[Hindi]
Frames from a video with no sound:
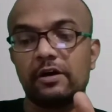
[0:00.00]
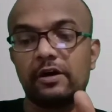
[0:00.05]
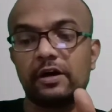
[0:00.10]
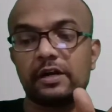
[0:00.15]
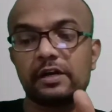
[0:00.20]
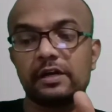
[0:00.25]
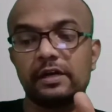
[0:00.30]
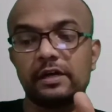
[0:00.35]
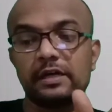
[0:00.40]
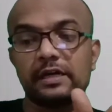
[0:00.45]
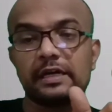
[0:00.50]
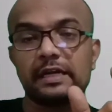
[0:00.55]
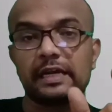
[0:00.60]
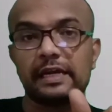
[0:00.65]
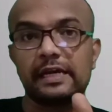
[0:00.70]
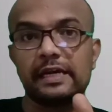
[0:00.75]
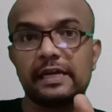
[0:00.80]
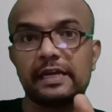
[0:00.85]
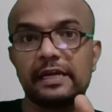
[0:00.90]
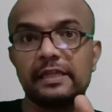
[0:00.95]
और
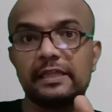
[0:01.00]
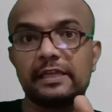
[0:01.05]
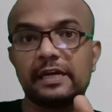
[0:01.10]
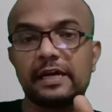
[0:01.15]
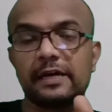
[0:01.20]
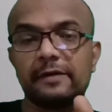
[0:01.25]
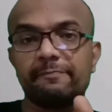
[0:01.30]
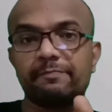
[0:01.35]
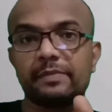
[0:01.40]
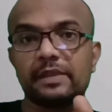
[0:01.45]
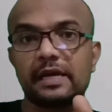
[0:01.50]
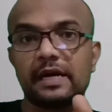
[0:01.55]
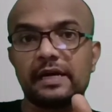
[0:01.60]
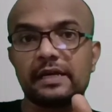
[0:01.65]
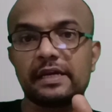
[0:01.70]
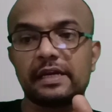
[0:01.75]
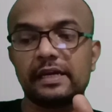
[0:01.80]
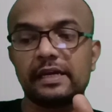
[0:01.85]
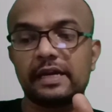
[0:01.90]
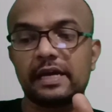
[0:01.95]
क्लियर है इतना
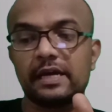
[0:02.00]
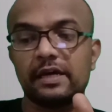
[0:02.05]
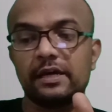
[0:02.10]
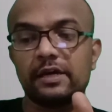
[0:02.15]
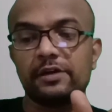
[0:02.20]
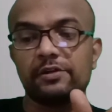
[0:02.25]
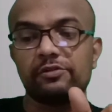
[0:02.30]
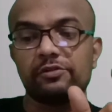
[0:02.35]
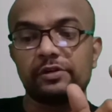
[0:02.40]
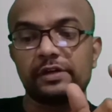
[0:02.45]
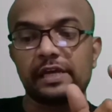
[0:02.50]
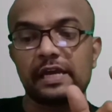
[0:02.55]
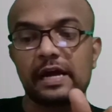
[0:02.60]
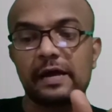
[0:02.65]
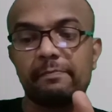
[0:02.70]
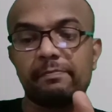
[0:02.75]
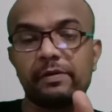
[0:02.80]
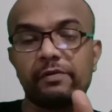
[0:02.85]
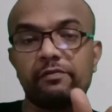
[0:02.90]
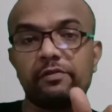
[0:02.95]
हाँ कि ना तो
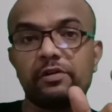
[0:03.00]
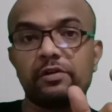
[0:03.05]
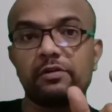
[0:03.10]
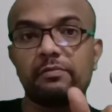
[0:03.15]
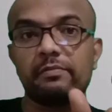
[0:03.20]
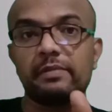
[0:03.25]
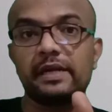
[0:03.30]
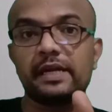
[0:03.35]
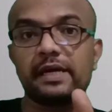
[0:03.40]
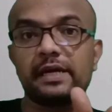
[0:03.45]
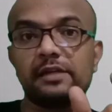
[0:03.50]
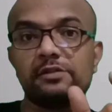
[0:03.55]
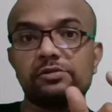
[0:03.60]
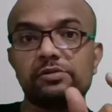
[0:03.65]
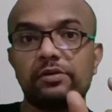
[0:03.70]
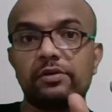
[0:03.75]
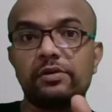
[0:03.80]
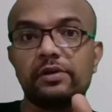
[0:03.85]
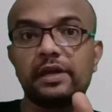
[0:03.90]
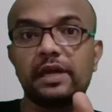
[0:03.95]
यहाँ पे वो
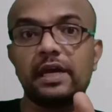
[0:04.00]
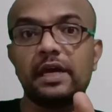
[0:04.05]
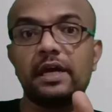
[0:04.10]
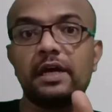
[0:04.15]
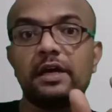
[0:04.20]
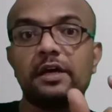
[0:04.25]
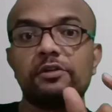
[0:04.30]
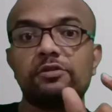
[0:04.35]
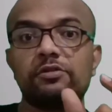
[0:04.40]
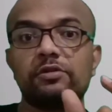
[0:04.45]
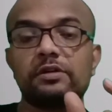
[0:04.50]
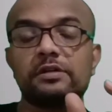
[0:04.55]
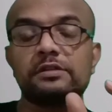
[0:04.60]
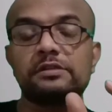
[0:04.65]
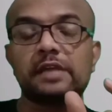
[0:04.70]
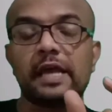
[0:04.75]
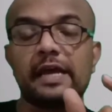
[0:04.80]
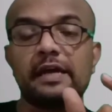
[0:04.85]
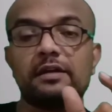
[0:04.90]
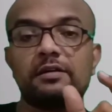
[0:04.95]
नोमेरिकल्स होंगे तो
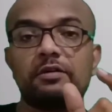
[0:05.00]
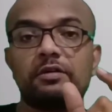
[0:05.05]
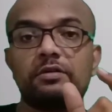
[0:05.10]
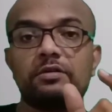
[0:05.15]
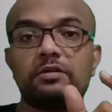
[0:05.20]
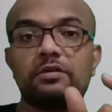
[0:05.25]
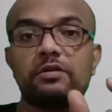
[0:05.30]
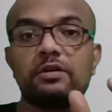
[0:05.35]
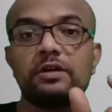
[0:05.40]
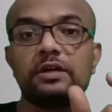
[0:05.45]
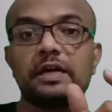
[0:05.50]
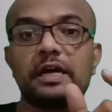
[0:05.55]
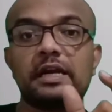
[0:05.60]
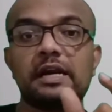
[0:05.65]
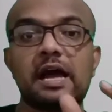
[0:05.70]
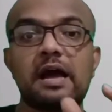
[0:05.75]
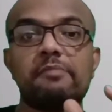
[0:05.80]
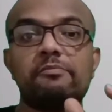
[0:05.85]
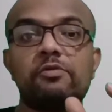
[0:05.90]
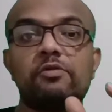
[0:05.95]
साइक्लोट्रॉन का
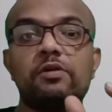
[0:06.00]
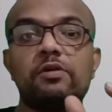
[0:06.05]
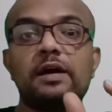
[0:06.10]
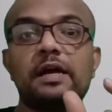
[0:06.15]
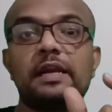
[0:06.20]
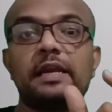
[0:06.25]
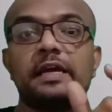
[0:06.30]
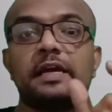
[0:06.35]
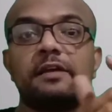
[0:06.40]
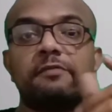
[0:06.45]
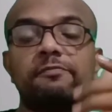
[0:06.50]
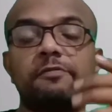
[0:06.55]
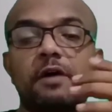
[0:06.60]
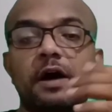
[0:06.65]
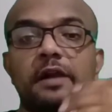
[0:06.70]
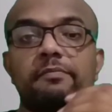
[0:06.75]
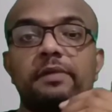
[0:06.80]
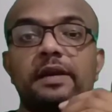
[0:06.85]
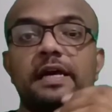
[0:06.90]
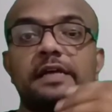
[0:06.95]
नाम होगा लेकिन
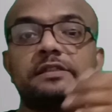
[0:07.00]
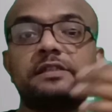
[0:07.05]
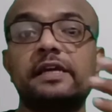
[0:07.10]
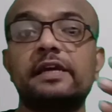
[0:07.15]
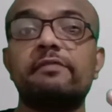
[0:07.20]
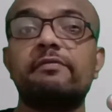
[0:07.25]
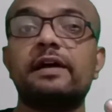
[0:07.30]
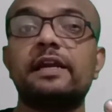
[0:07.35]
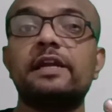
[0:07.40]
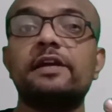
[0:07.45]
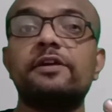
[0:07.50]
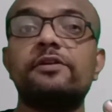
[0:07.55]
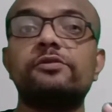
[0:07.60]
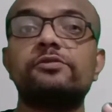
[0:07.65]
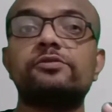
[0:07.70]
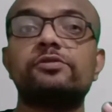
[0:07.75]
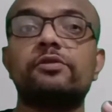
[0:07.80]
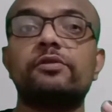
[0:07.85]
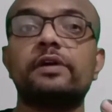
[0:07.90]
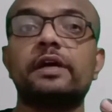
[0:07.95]
फार्मूलाज ये वाली
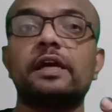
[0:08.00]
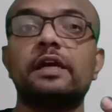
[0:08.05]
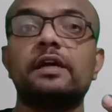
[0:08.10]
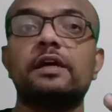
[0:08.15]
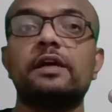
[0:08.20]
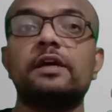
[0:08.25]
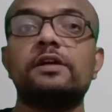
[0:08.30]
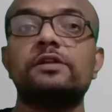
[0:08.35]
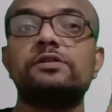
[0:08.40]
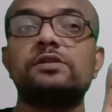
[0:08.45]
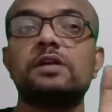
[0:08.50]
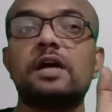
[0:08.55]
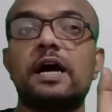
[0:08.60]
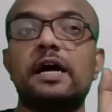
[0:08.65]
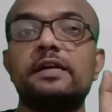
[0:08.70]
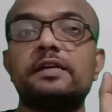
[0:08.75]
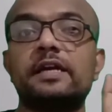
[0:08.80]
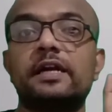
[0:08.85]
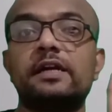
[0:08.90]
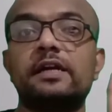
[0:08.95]
यूज होगी
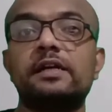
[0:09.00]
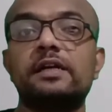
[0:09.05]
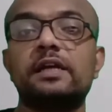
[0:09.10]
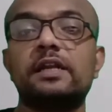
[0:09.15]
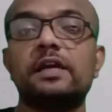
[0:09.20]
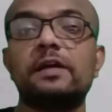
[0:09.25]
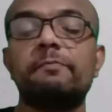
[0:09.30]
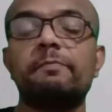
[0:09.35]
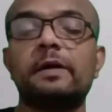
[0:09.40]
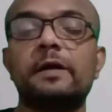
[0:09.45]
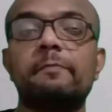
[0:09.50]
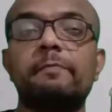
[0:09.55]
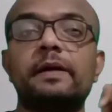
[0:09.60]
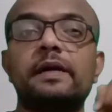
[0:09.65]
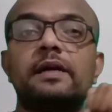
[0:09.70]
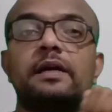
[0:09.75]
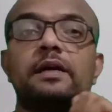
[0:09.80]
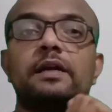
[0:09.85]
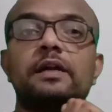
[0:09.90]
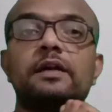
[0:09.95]
चार्ज एंटरिंग
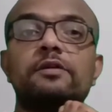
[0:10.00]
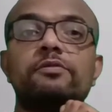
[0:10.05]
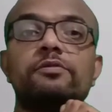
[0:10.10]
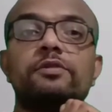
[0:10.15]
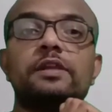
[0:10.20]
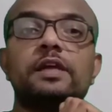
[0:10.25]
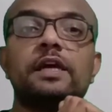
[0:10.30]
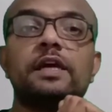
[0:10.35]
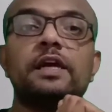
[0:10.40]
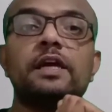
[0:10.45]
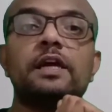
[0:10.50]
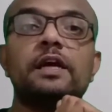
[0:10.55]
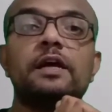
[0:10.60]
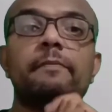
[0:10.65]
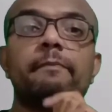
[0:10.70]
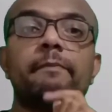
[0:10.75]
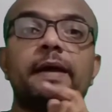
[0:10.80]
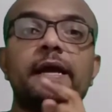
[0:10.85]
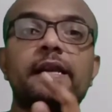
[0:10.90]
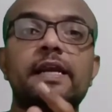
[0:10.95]
परपेंडिकुलर टू दी
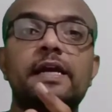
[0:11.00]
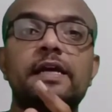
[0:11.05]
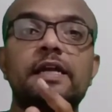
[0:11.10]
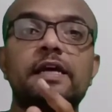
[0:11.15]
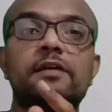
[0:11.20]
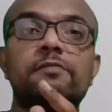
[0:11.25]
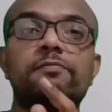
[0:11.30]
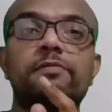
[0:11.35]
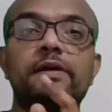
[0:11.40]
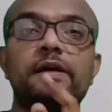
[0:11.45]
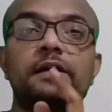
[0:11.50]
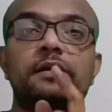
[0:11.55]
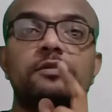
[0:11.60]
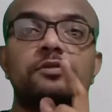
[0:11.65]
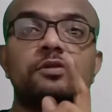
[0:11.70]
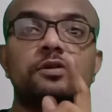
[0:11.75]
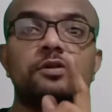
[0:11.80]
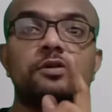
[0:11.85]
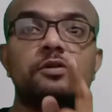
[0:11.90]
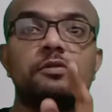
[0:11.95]
मैग्नेटिक फील्ड
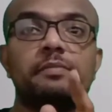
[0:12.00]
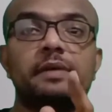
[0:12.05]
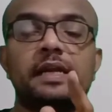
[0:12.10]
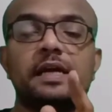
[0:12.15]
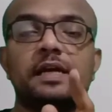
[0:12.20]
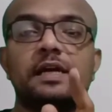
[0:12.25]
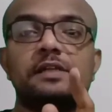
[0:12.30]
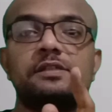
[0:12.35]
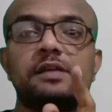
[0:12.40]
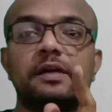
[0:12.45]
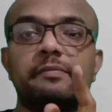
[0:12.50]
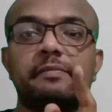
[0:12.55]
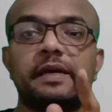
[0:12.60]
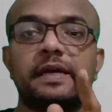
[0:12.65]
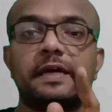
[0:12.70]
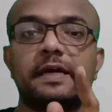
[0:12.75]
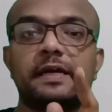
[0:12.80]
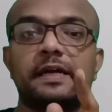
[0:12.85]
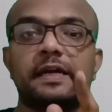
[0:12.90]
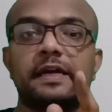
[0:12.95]
तो न्यूमेरिकल्स हमें
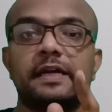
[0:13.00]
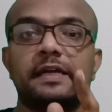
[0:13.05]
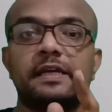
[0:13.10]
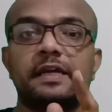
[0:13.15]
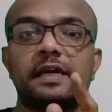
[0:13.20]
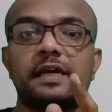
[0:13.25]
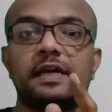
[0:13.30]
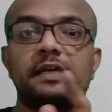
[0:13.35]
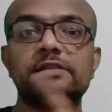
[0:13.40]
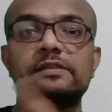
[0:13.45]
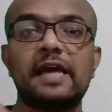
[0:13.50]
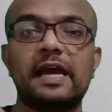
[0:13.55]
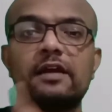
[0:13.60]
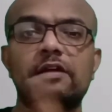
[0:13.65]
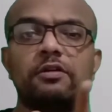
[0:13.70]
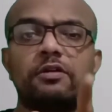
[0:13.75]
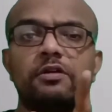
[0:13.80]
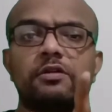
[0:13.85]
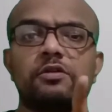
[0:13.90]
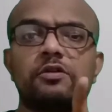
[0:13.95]
करने हैं ठीक है
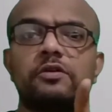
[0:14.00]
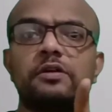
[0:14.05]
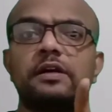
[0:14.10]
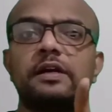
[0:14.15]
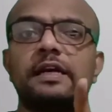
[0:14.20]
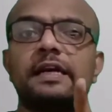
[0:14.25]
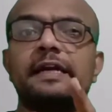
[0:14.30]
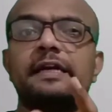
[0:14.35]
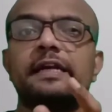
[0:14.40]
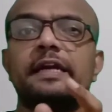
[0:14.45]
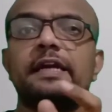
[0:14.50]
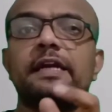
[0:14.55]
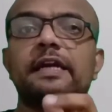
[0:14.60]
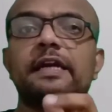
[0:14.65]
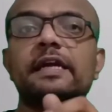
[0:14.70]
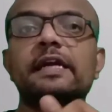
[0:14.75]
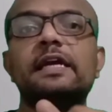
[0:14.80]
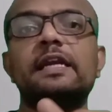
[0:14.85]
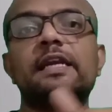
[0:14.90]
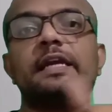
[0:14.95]
साइक्लोट्रॉन रिलेटेड
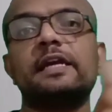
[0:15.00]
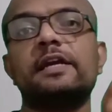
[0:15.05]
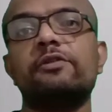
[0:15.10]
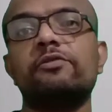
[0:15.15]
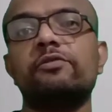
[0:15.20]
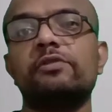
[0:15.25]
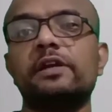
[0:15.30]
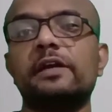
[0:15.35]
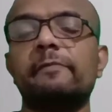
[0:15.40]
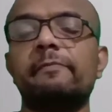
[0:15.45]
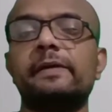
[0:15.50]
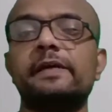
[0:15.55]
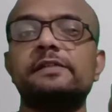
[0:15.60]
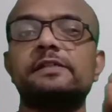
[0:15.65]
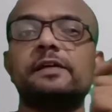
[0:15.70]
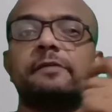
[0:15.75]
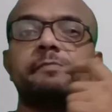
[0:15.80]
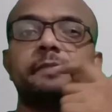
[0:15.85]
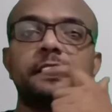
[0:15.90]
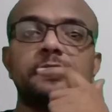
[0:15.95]
नहीं है लेकिन उनके
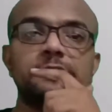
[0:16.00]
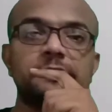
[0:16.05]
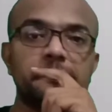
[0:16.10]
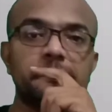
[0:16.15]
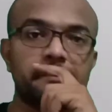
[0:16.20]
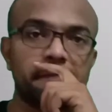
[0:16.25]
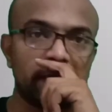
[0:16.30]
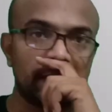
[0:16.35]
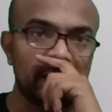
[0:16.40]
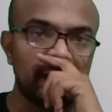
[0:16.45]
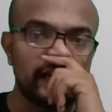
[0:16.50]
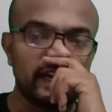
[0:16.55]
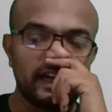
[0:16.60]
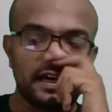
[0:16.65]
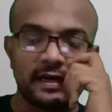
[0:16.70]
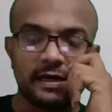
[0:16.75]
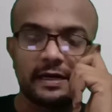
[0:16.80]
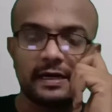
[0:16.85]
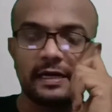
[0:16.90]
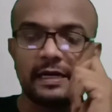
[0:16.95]
बेसिक प्रिंसिपल
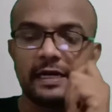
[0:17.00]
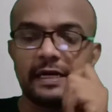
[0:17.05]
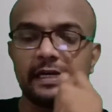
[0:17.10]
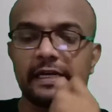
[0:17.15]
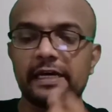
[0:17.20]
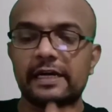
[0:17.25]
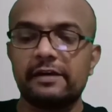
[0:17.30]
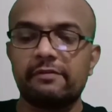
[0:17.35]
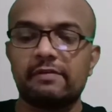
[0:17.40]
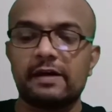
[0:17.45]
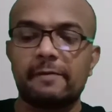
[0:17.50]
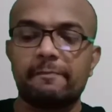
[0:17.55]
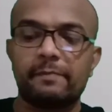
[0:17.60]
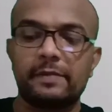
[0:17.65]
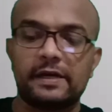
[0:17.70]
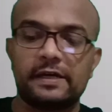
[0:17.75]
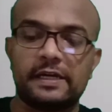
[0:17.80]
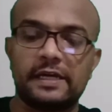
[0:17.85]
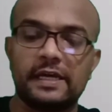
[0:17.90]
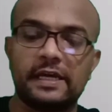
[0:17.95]
रिलेटेड है वहाँ
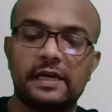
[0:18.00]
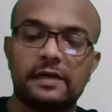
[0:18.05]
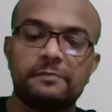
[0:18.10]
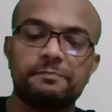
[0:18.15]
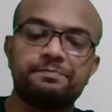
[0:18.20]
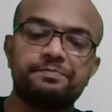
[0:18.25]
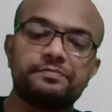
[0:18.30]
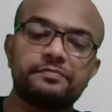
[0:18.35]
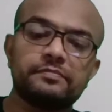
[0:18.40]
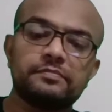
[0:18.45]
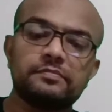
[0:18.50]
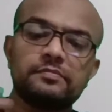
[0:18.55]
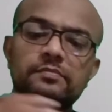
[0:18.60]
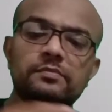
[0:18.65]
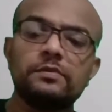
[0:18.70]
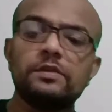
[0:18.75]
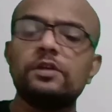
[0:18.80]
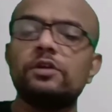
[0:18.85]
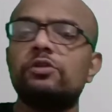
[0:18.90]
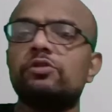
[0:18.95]
पे ठीक है
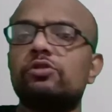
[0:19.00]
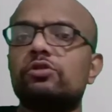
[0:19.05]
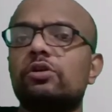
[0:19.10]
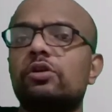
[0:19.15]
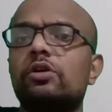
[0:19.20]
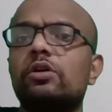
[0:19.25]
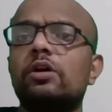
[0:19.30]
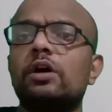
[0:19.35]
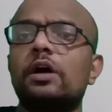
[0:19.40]
तो